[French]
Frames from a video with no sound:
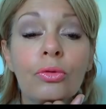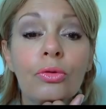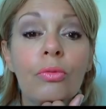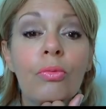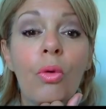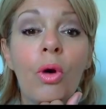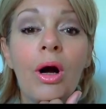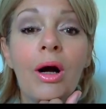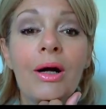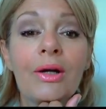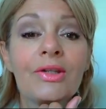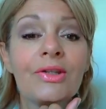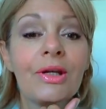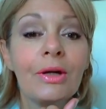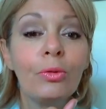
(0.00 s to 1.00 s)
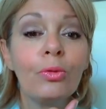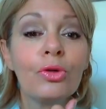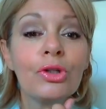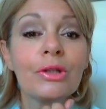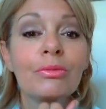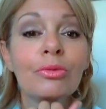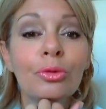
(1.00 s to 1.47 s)
deux mois à Saint-Loup
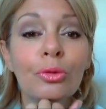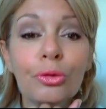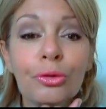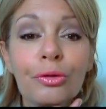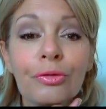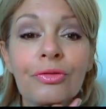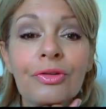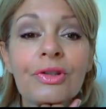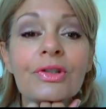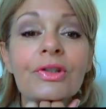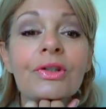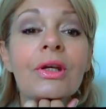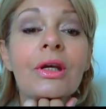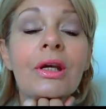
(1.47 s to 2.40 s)
chez mon autre fils.